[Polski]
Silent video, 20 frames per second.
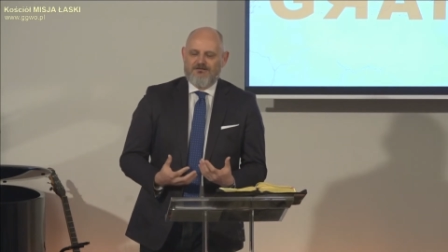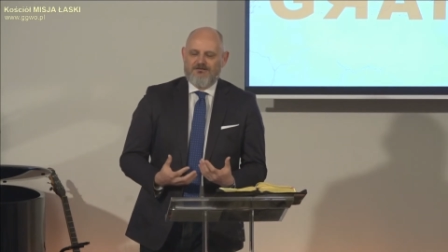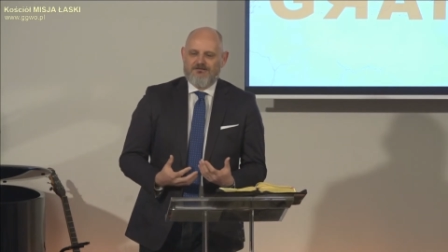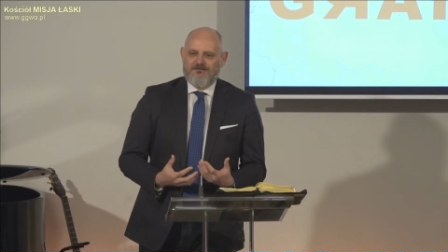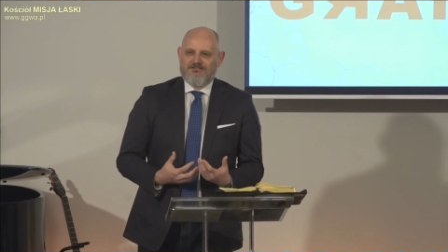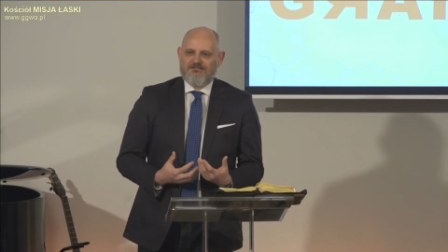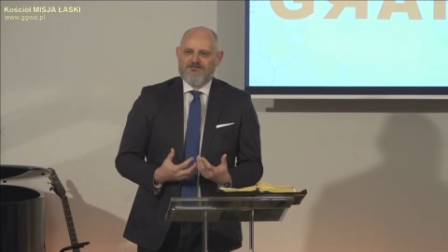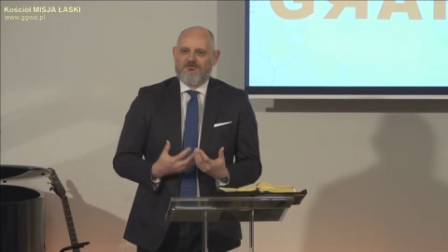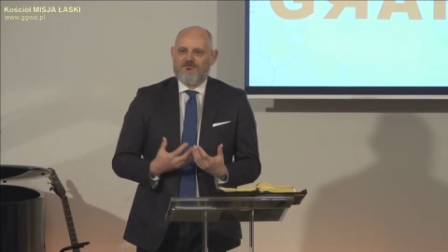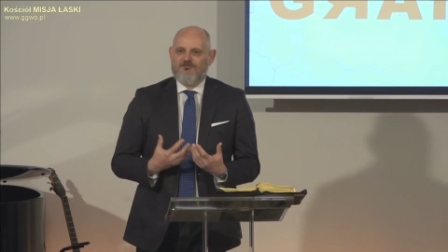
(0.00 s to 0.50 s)

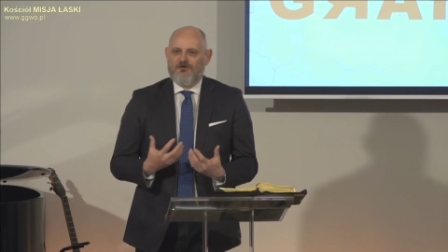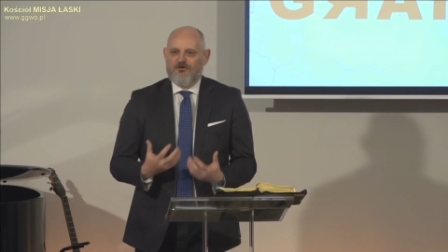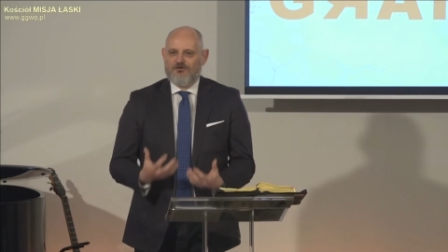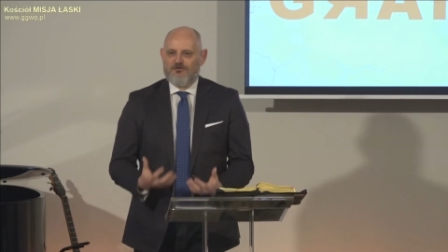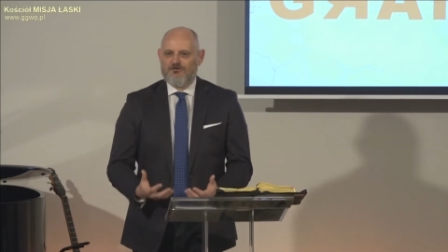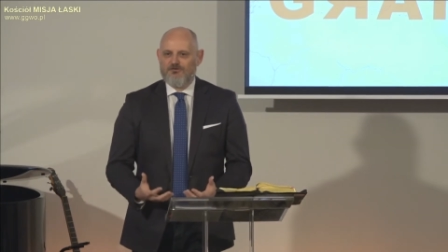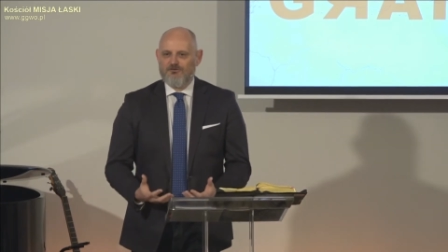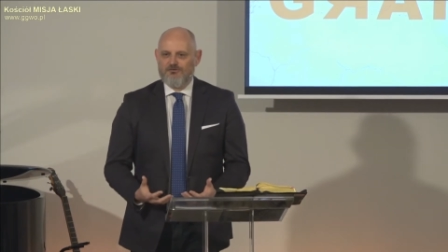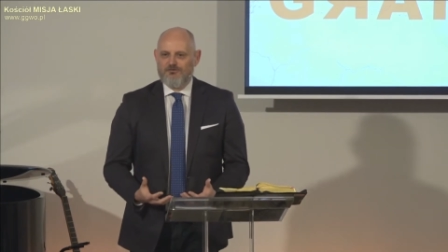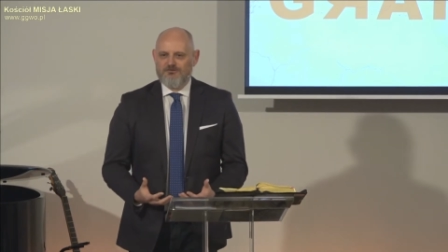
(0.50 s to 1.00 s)

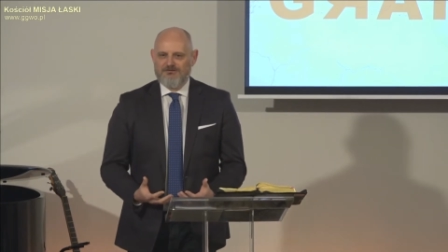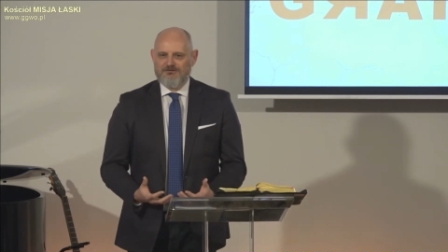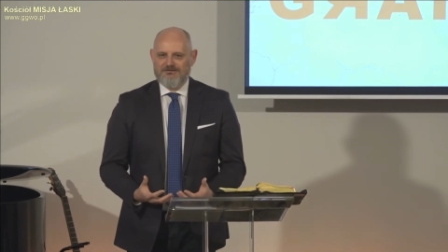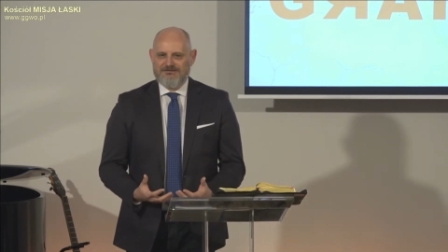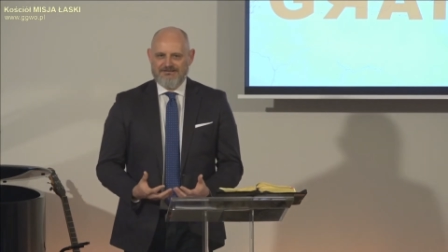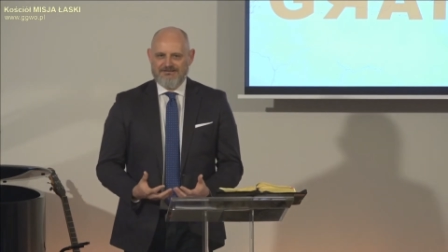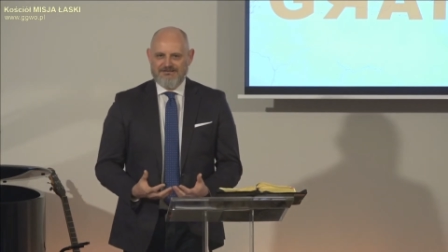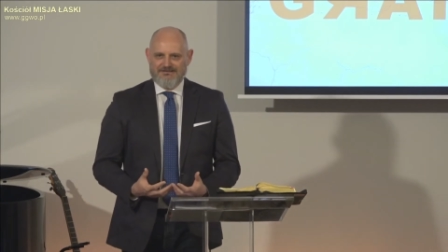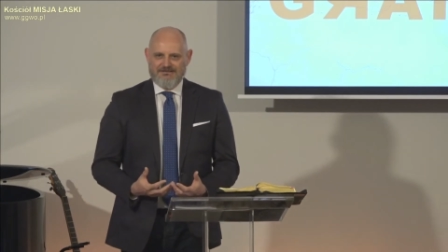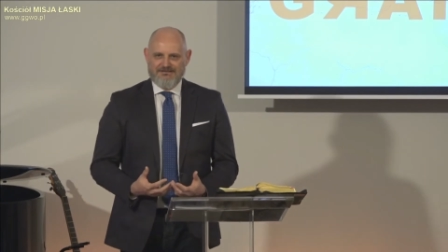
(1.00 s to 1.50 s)
dyskomfortu,
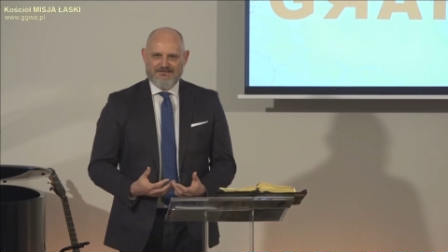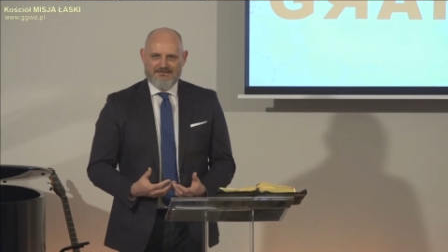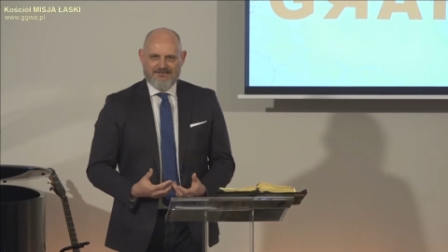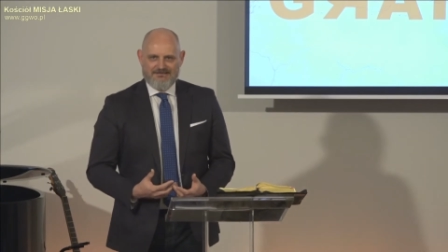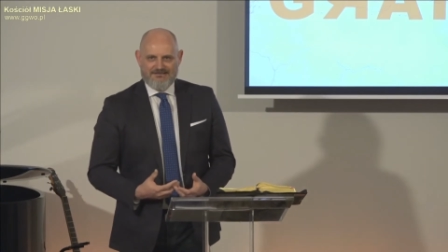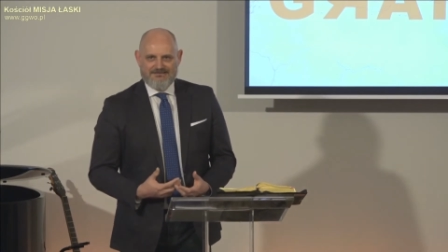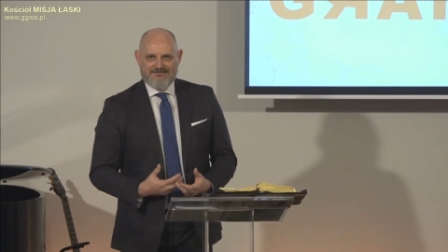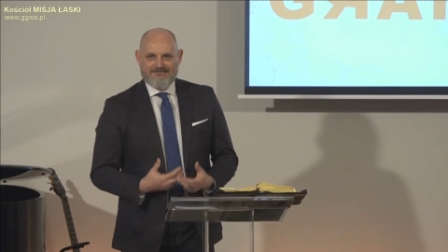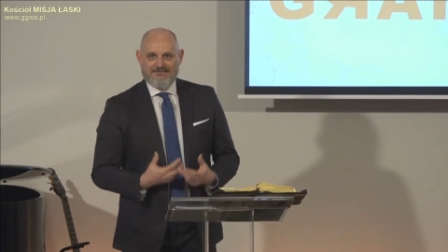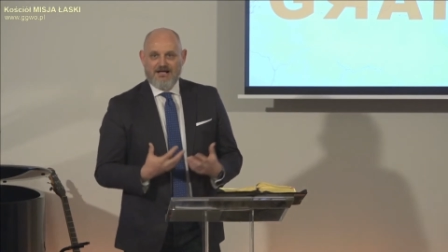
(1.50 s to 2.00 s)

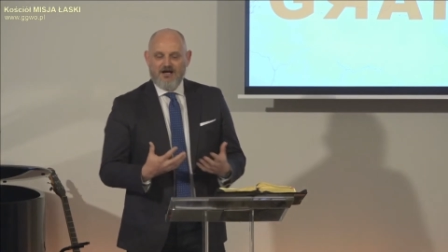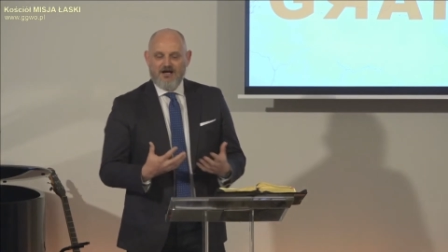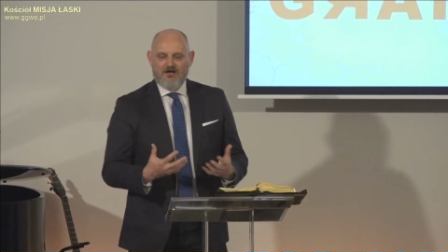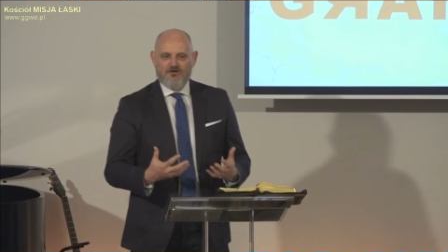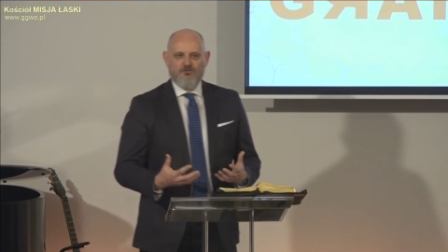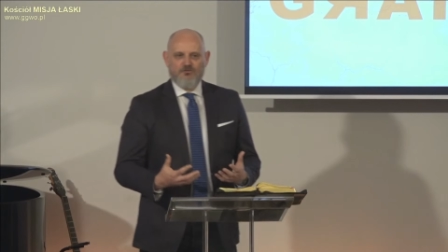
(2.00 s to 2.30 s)
strachu,